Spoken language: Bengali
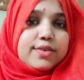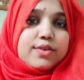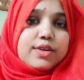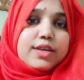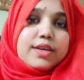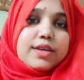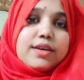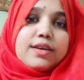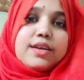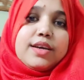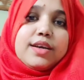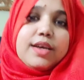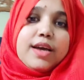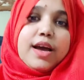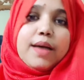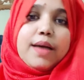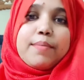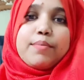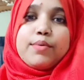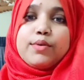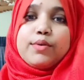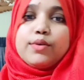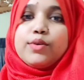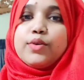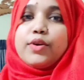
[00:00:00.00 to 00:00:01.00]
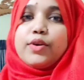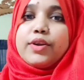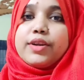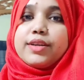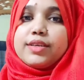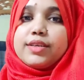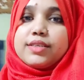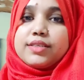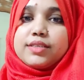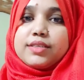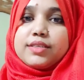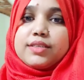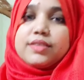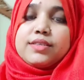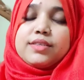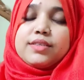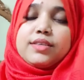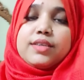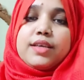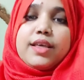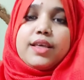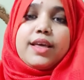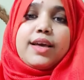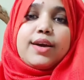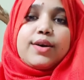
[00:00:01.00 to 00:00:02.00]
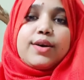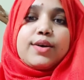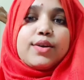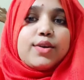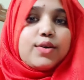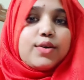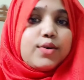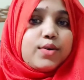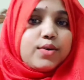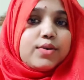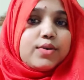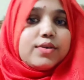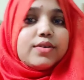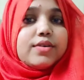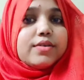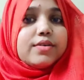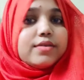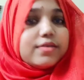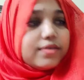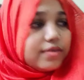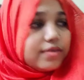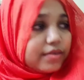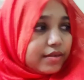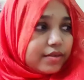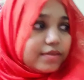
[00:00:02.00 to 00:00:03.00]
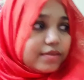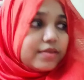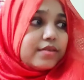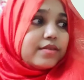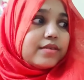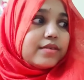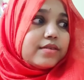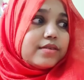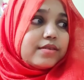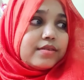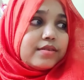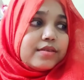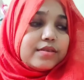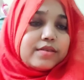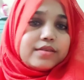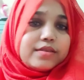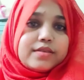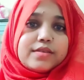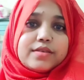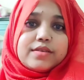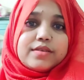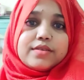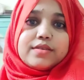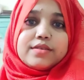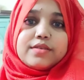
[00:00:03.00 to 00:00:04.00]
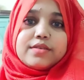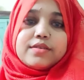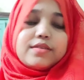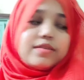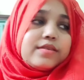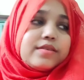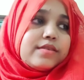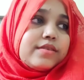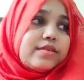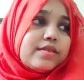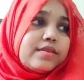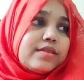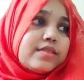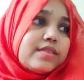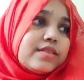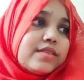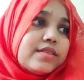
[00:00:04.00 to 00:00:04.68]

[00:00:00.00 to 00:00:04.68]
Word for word: আর সেই স্মৃতি চিরকাল বেঁচে থাকে বুকের মাঝে যা কখনো ভোলা যায় না